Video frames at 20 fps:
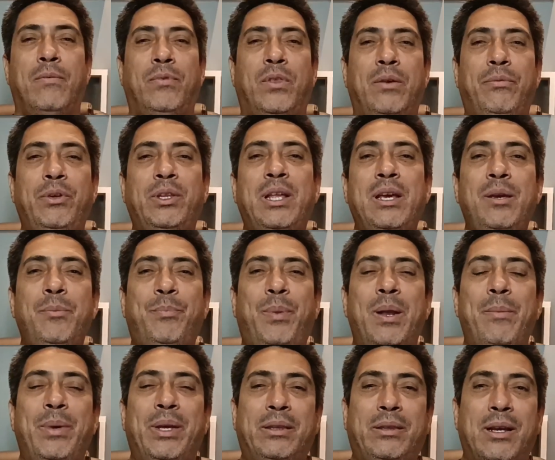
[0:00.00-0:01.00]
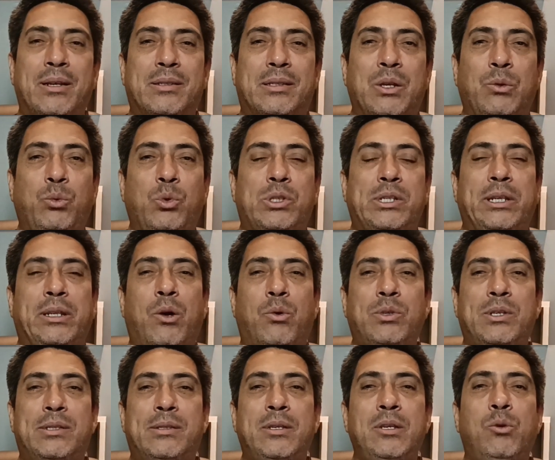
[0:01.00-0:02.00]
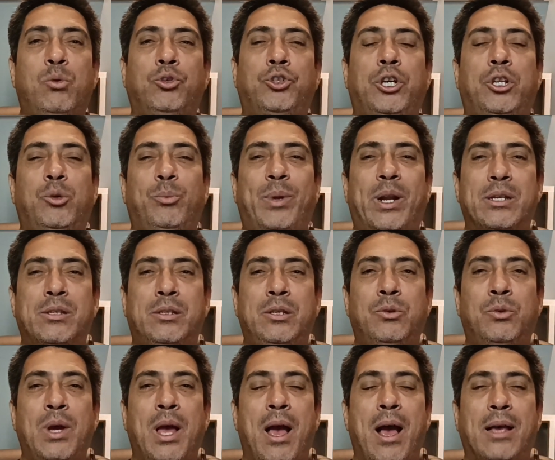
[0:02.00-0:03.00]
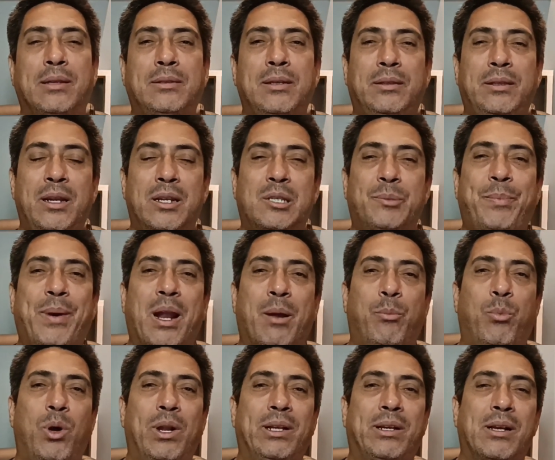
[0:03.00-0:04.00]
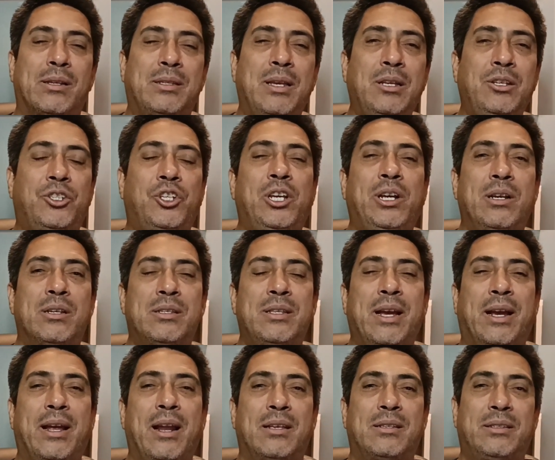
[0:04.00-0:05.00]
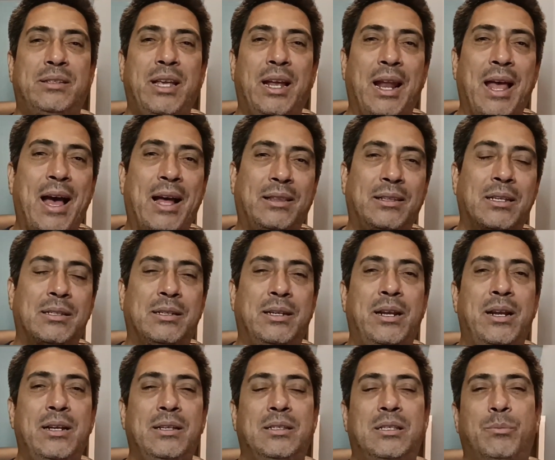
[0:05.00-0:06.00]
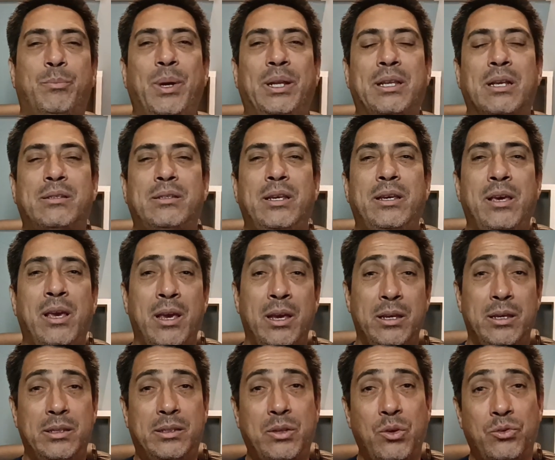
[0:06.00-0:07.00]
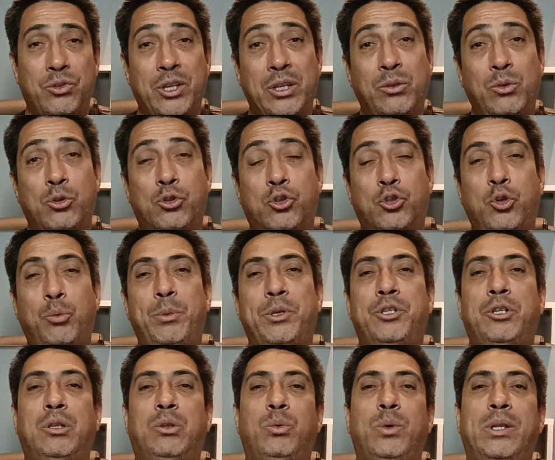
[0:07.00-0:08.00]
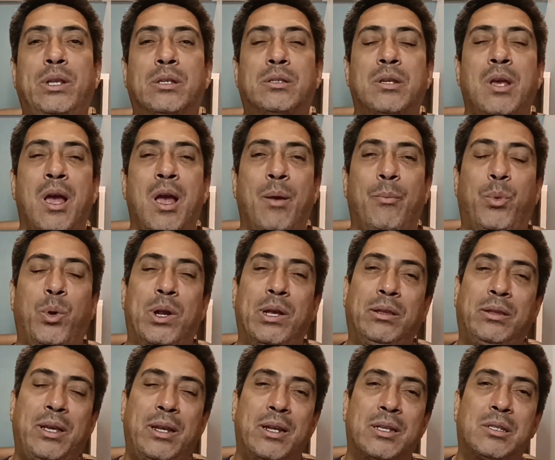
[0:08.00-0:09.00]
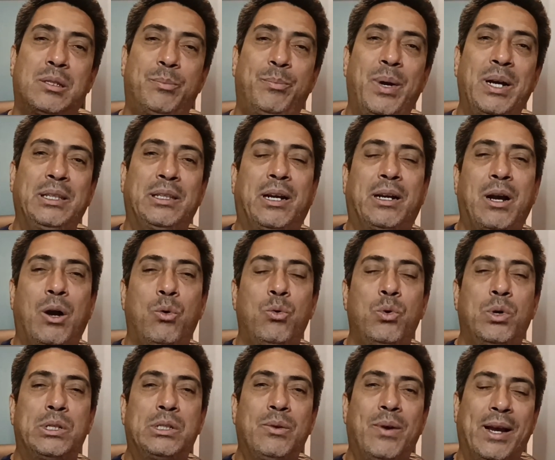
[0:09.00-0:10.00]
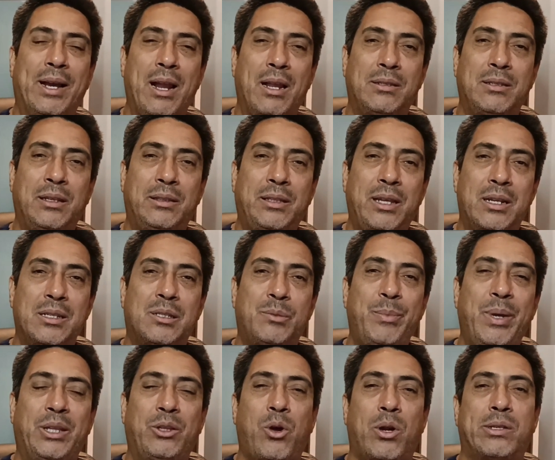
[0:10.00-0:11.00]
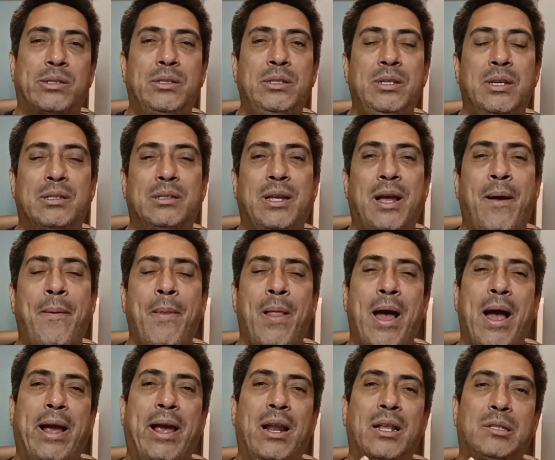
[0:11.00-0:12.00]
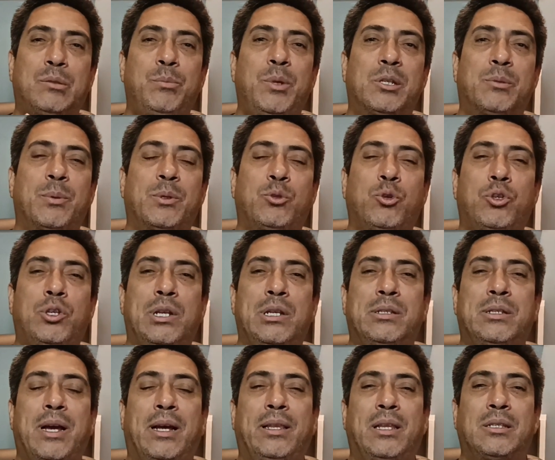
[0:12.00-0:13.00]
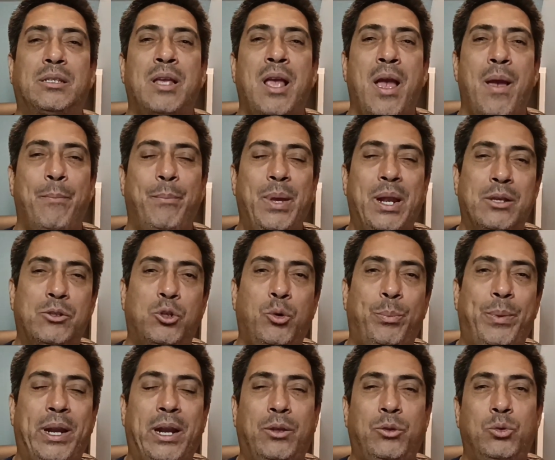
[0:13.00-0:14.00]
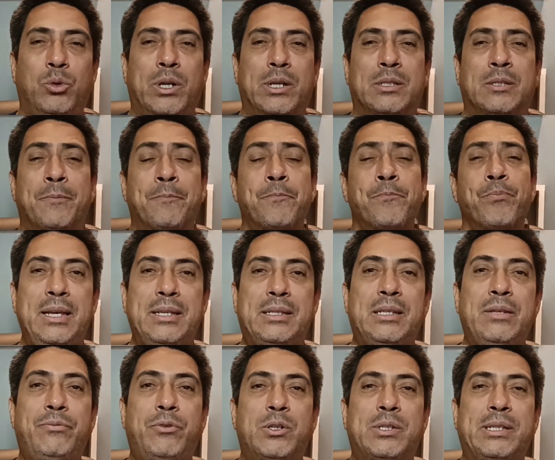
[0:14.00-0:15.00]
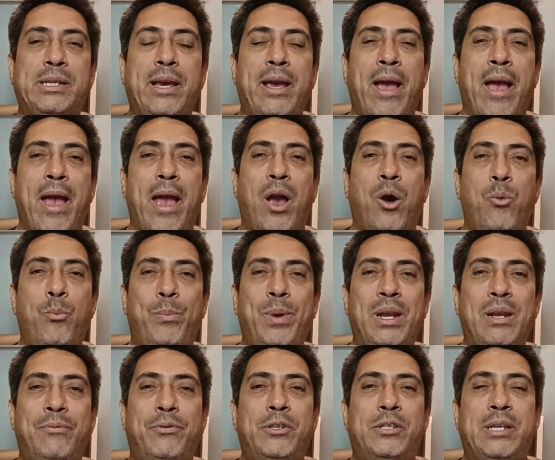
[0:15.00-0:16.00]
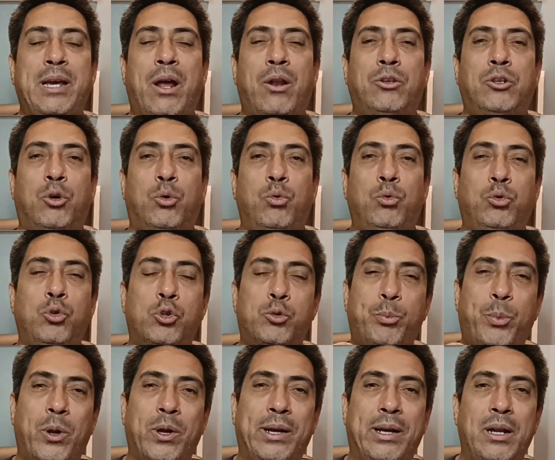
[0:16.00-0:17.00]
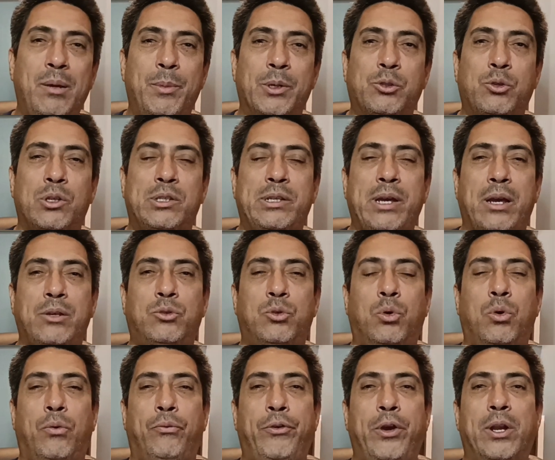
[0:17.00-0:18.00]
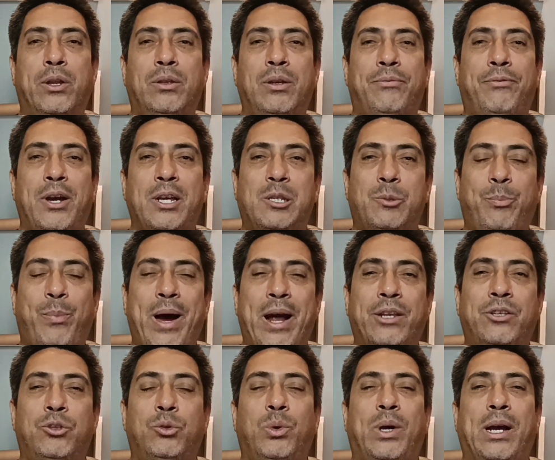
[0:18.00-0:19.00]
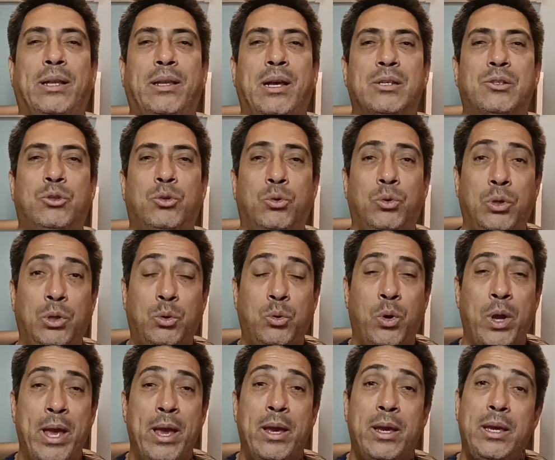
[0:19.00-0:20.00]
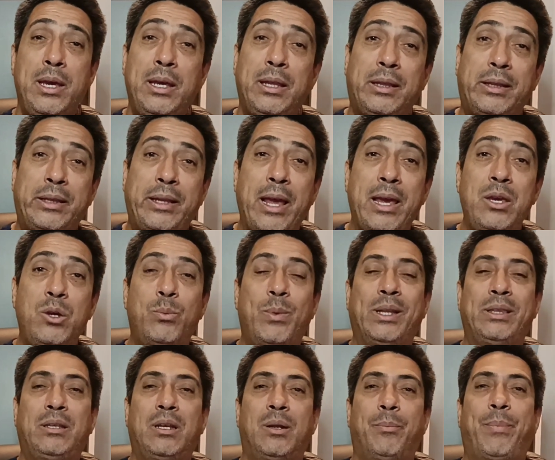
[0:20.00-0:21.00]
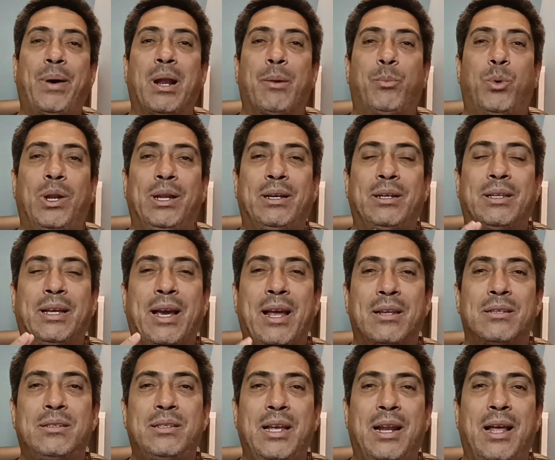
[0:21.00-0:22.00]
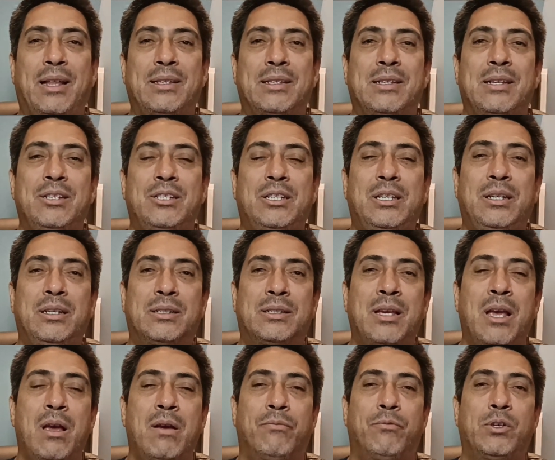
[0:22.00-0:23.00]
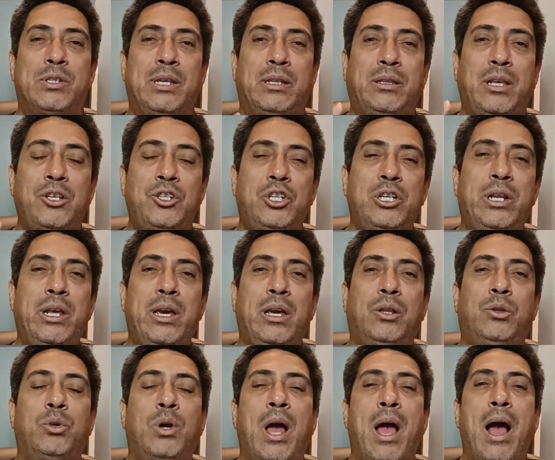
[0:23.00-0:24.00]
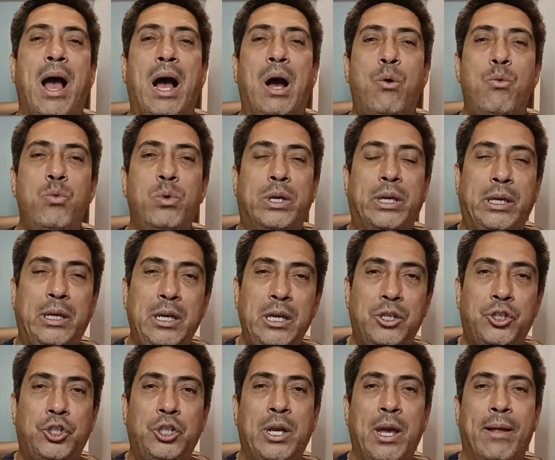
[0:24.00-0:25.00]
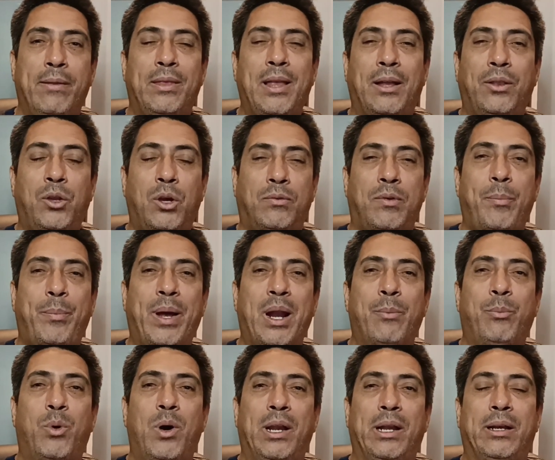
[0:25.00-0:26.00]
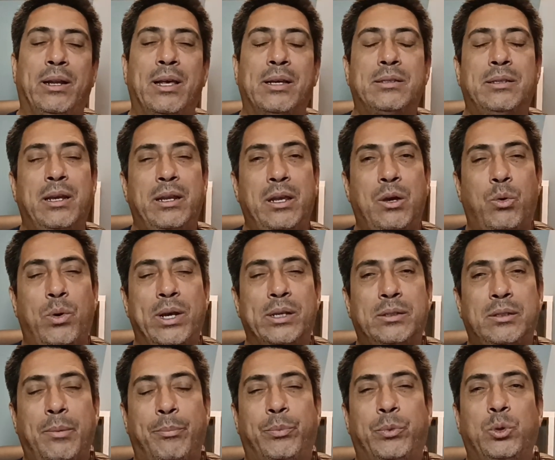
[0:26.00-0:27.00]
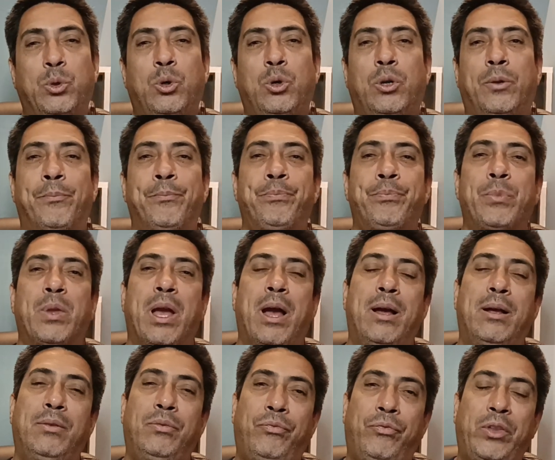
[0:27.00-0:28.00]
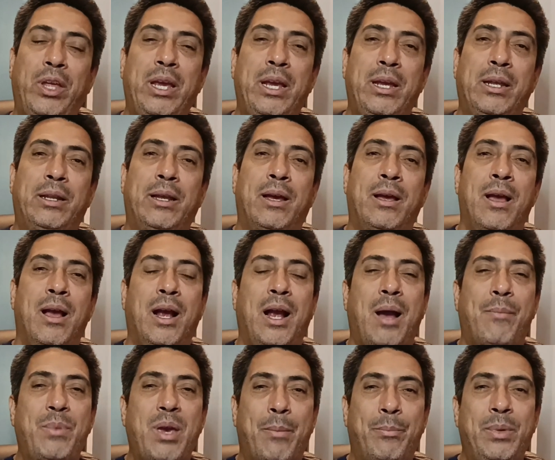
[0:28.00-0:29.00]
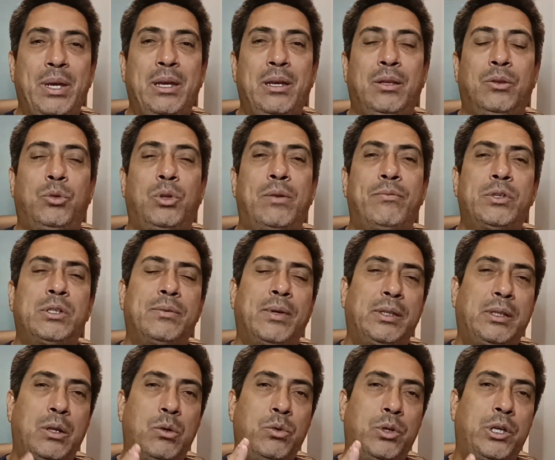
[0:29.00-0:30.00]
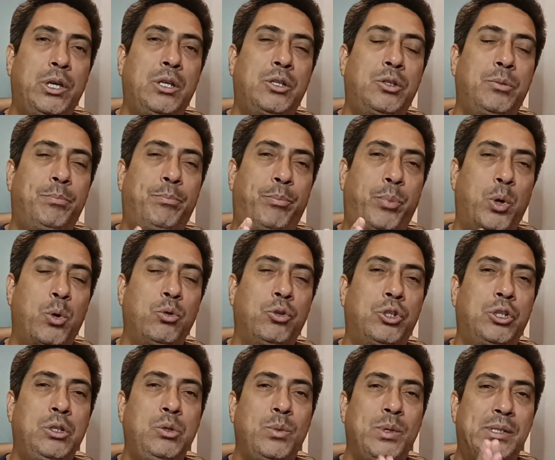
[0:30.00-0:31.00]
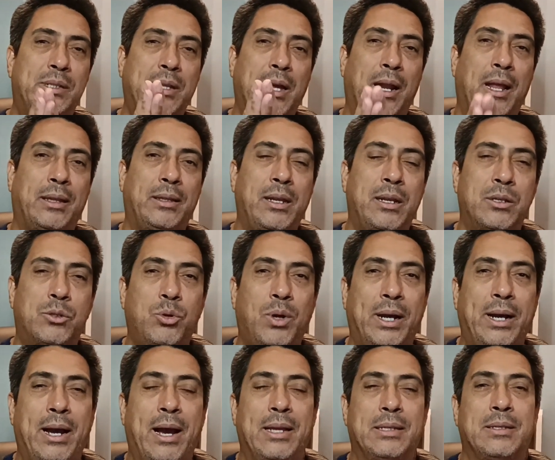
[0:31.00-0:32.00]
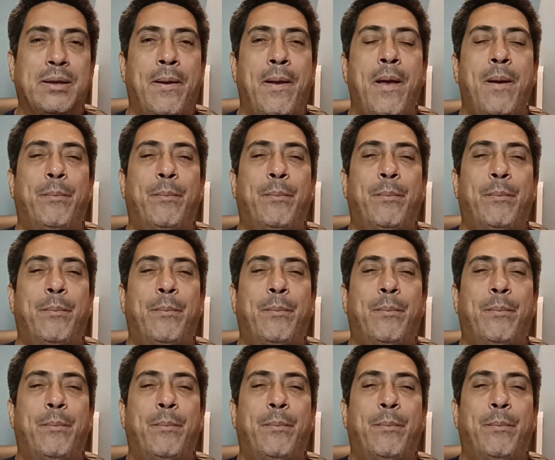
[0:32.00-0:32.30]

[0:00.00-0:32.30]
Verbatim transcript: Devido à implementação do sinal de 5G no Brasil, as antenas parabólicas antigas, né, aquelas teladas grandes banda C, estão sendo substituídas por antenas banda KU, que são aquelas antenas menorzinhas, tá? Aquelas mesmas utilizadas pelas operadoras. E se você é um beneficiário de algum dos programas sociais do governo, né, faz parte do cadastro único e tem uma antena parabólica daquelas teladas antigas, você tem direito a um kit da nova parabólica, né, que seria o receptor, a antena, cabeamento. Né, você vai ter um kit prontinho instalado aí na sua casa.